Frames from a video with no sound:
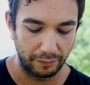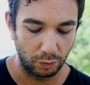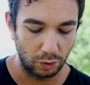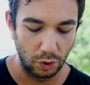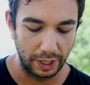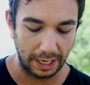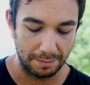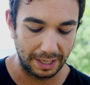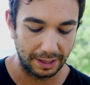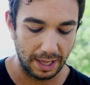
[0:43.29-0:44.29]
furgone che
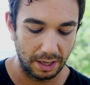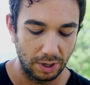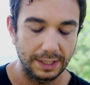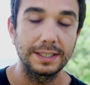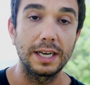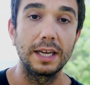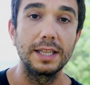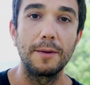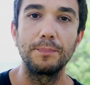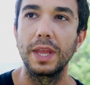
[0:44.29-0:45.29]
mi ha tagliato la strada,